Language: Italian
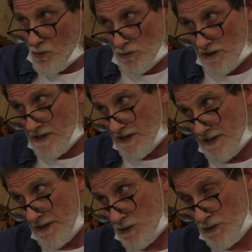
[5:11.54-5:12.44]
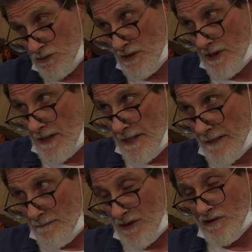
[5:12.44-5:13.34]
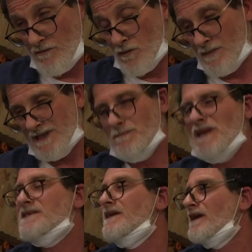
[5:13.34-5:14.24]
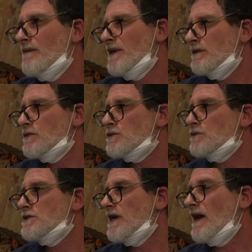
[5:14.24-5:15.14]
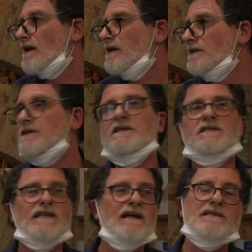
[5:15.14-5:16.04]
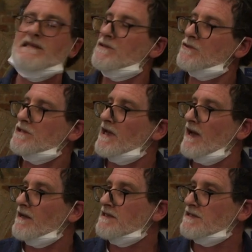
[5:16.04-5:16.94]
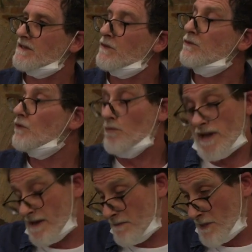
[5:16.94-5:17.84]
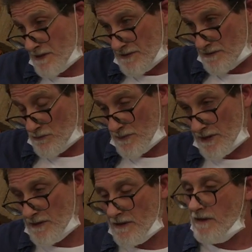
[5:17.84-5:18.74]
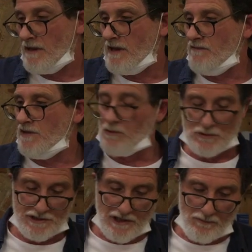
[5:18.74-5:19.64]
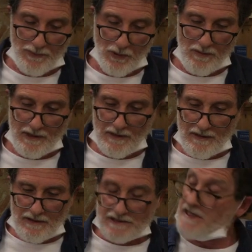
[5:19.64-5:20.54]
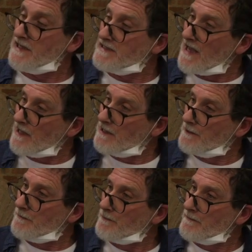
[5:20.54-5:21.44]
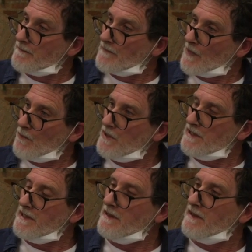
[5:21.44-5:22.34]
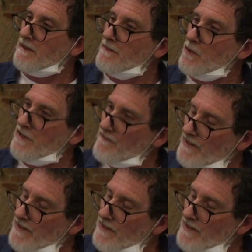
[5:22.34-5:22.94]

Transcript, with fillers: utile adesso, ma una forma di mascheramento sociale, di distanza sociale, secondo me, perché insomma la vedo così da un po', c'era già. Quindi non è